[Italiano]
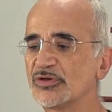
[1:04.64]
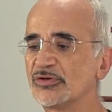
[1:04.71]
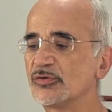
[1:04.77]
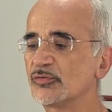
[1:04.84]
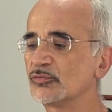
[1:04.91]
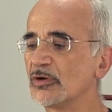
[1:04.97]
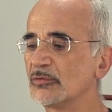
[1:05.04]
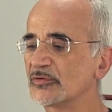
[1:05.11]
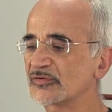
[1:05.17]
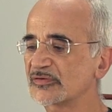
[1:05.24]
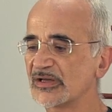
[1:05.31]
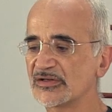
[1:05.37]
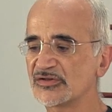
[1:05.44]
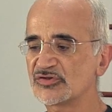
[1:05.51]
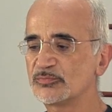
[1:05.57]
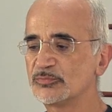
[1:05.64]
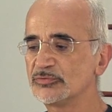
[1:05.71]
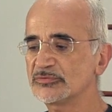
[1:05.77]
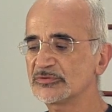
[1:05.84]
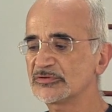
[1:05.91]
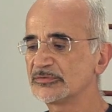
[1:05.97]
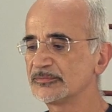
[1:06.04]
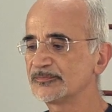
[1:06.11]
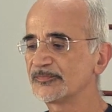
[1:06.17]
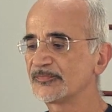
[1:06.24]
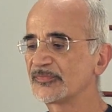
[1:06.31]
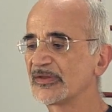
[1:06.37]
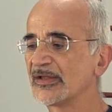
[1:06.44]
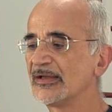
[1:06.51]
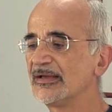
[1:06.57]
quindi un nuovo sketchbook,
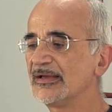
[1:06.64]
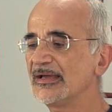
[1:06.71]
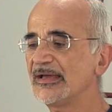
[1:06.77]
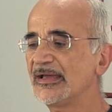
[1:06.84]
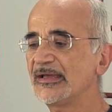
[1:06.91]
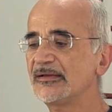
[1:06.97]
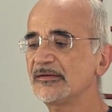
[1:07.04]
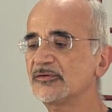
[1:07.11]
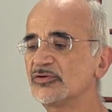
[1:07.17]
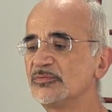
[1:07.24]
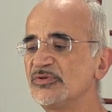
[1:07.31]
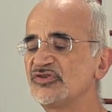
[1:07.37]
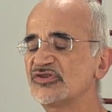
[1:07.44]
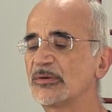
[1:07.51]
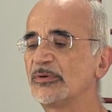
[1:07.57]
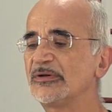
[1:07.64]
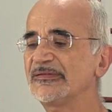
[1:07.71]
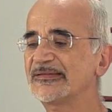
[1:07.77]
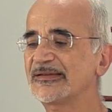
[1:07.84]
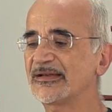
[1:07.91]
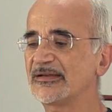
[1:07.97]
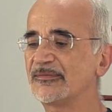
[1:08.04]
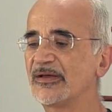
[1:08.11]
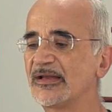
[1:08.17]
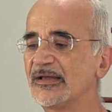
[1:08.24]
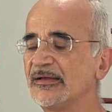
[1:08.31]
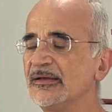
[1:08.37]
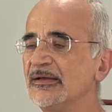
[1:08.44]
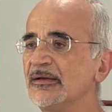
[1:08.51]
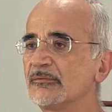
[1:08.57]
e cominciamo a
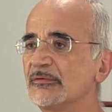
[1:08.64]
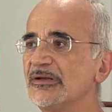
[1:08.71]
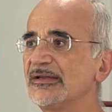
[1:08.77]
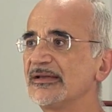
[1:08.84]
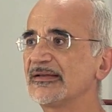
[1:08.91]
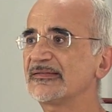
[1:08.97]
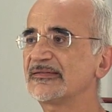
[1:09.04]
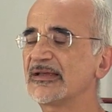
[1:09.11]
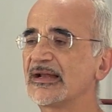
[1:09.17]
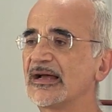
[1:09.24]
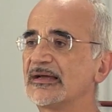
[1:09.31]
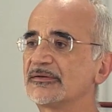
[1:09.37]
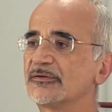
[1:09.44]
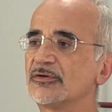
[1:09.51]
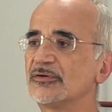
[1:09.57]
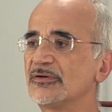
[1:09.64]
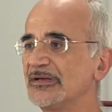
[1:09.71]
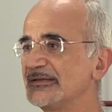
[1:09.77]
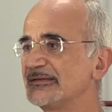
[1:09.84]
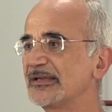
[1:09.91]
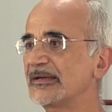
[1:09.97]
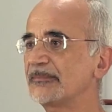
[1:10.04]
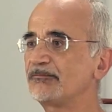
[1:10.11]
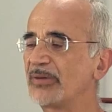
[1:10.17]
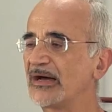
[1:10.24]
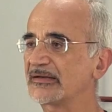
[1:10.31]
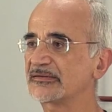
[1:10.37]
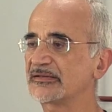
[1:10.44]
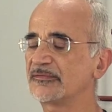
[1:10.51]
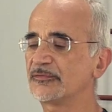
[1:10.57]
scrivere quelle che saranno le tre
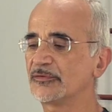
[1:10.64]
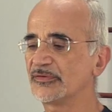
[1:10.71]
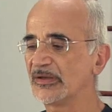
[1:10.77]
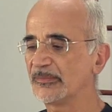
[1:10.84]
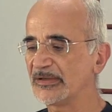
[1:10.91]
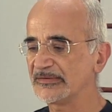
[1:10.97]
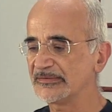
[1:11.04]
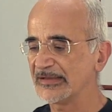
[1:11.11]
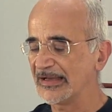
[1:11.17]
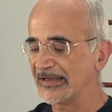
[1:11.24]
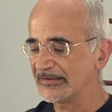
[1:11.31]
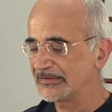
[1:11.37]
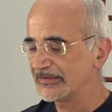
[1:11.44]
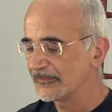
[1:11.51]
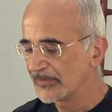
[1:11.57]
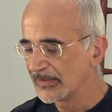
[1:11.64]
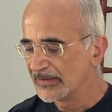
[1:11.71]
parti fondamentali.